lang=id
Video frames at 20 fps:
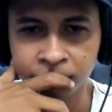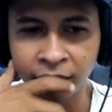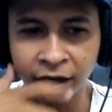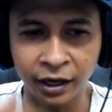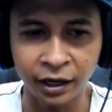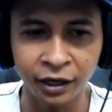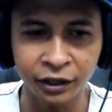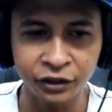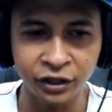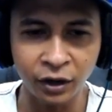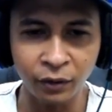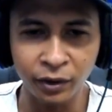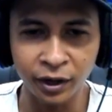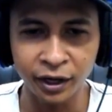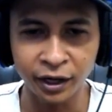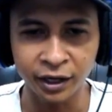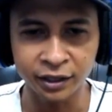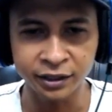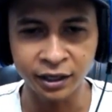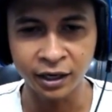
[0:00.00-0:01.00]
Nah, ini cewek
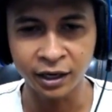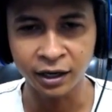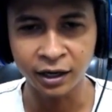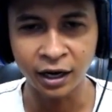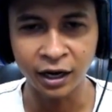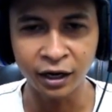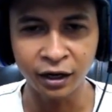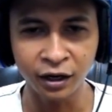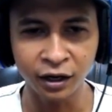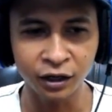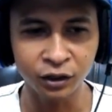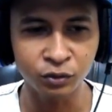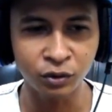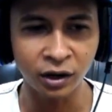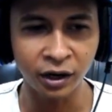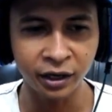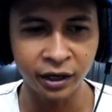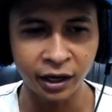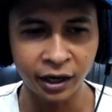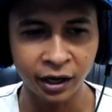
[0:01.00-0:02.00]
nih guys ya. Kalian dengerin
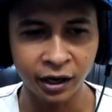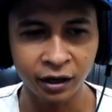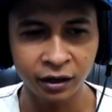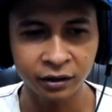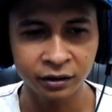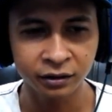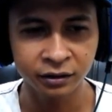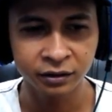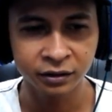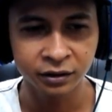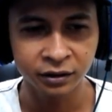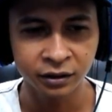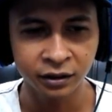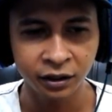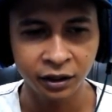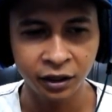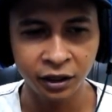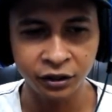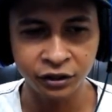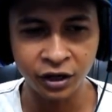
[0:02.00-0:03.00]
suaranya ya.
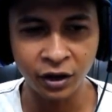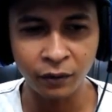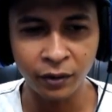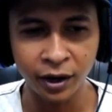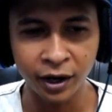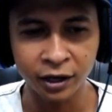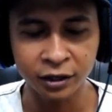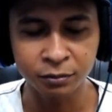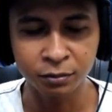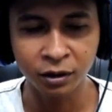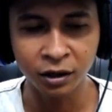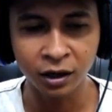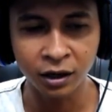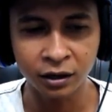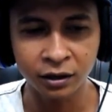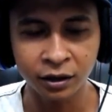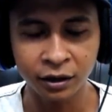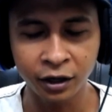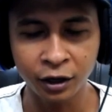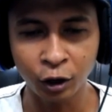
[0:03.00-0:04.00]
Ini cewek guys
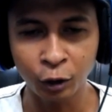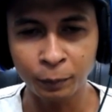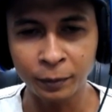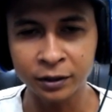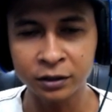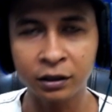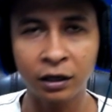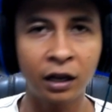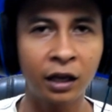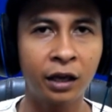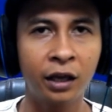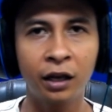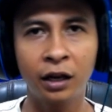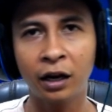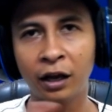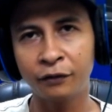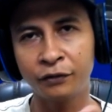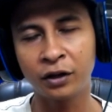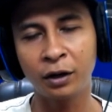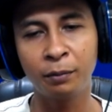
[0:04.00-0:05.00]
beneran. Jadi kalau pasti lagi
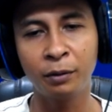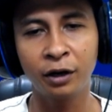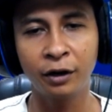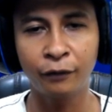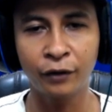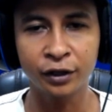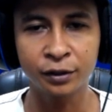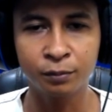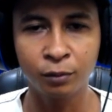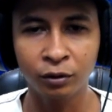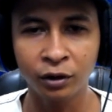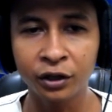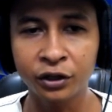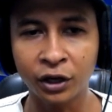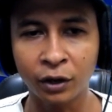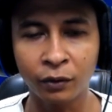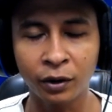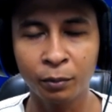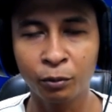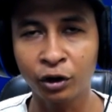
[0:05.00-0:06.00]
live streaming di Facebook dia
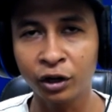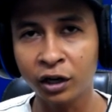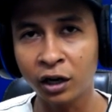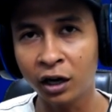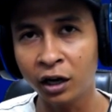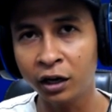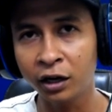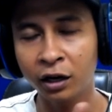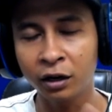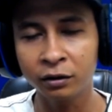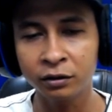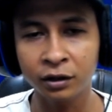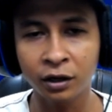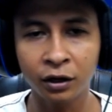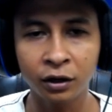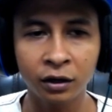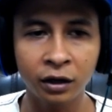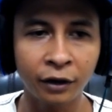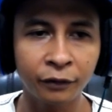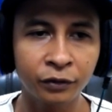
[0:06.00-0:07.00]
cewek. Mungkin kalian yang
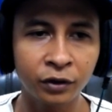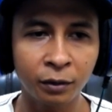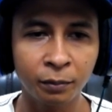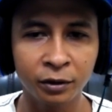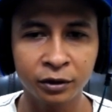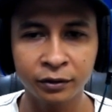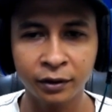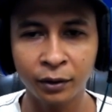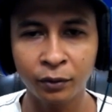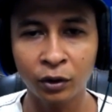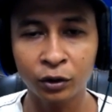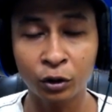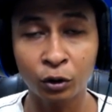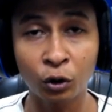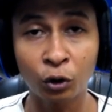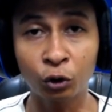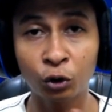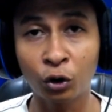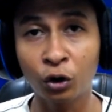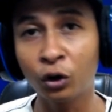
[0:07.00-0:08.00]
sering live streaming stand atau
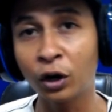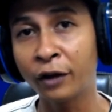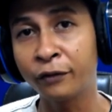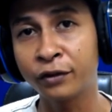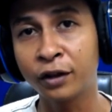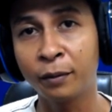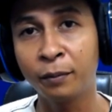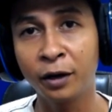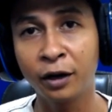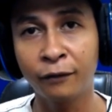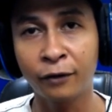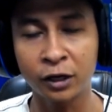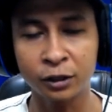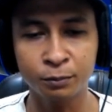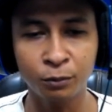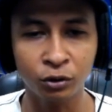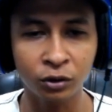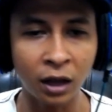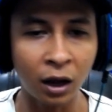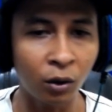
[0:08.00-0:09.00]
nonton live streaming di
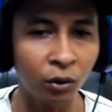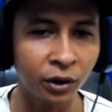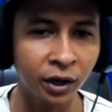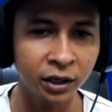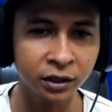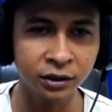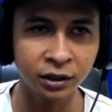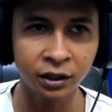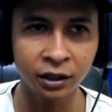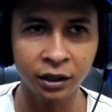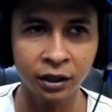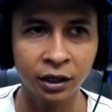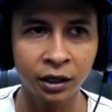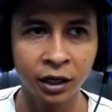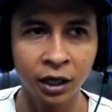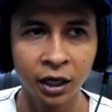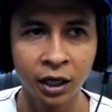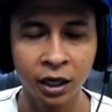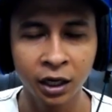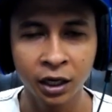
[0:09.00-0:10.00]
Facebook tahu ya
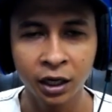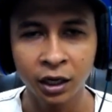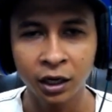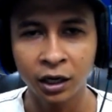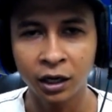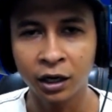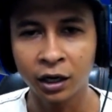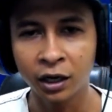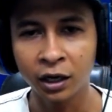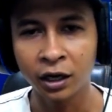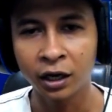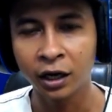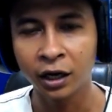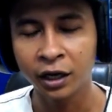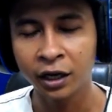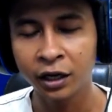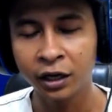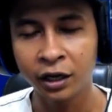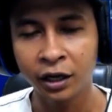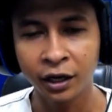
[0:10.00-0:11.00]
si uh,
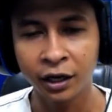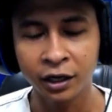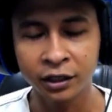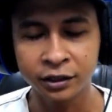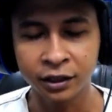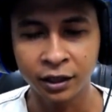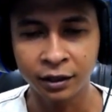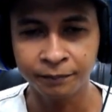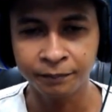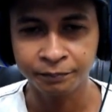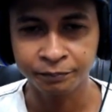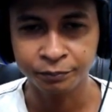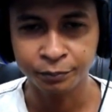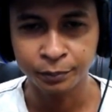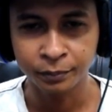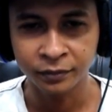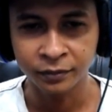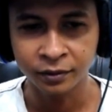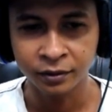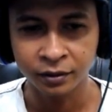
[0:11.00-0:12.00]
ini ya guys ya.
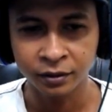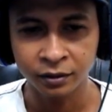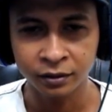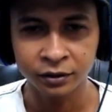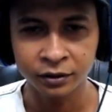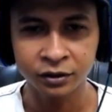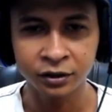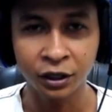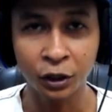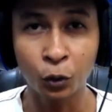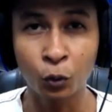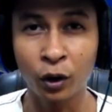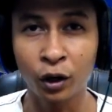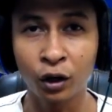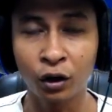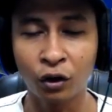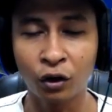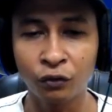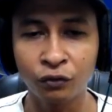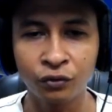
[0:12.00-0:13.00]
Si
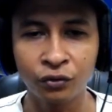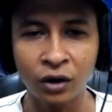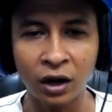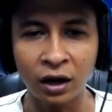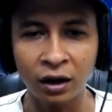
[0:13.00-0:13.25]
Queen of